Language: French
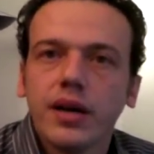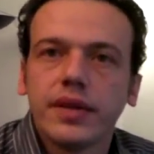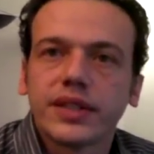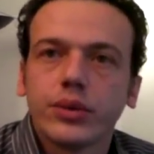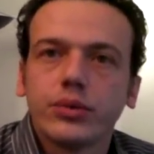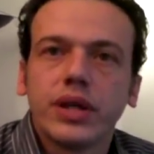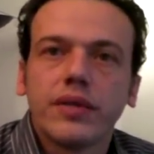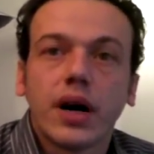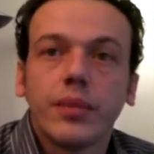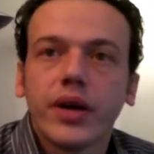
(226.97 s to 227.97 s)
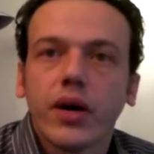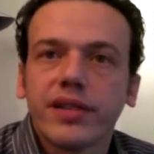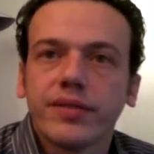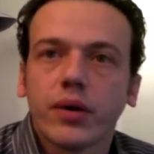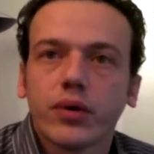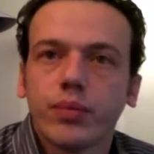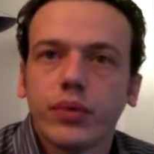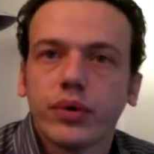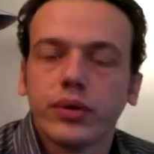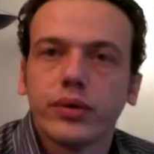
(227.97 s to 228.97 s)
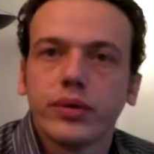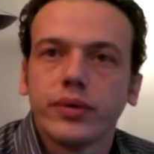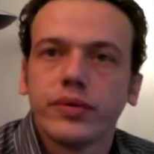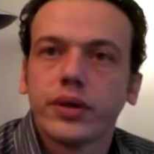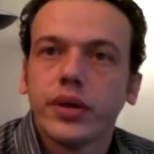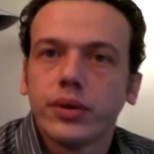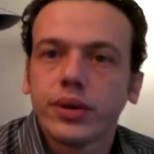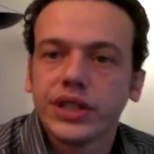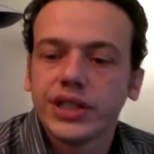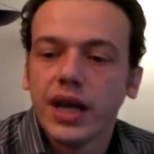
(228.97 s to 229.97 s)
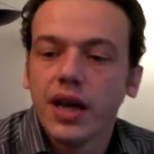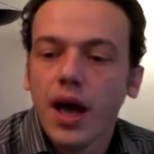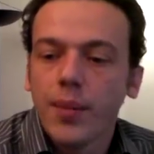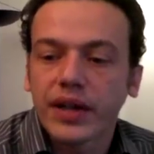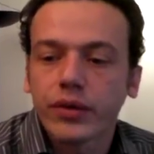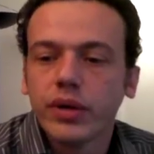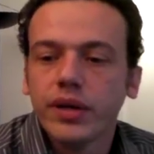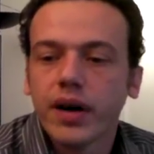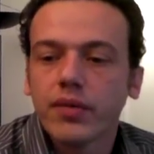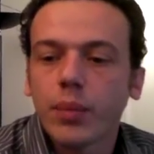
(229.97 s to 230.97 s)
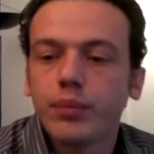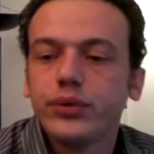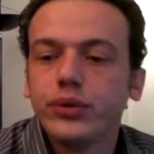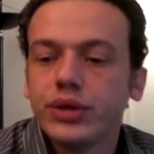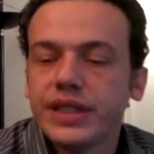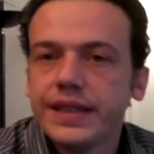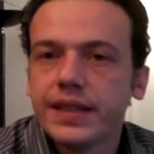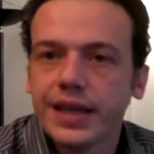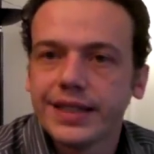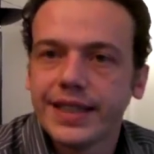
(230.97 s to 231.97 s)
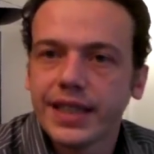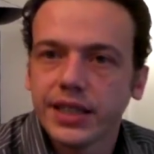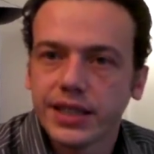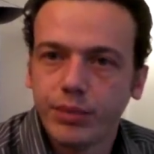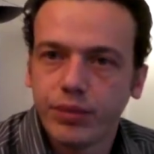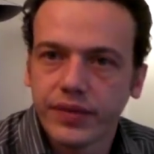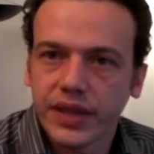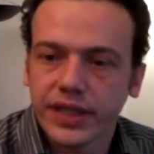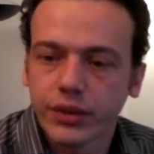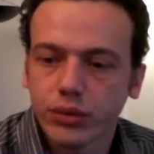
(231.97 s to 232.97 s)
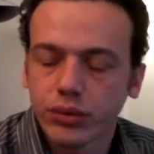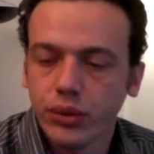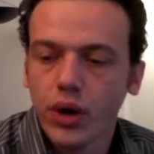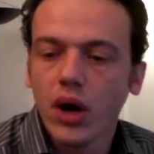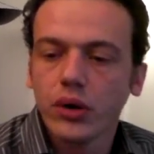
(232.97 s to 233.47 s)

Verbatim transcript: va sans doute avoir un meilleur référencement que votre note originelle parce qu'il va avoir plus de sites externes qui pointent vers ses contenus.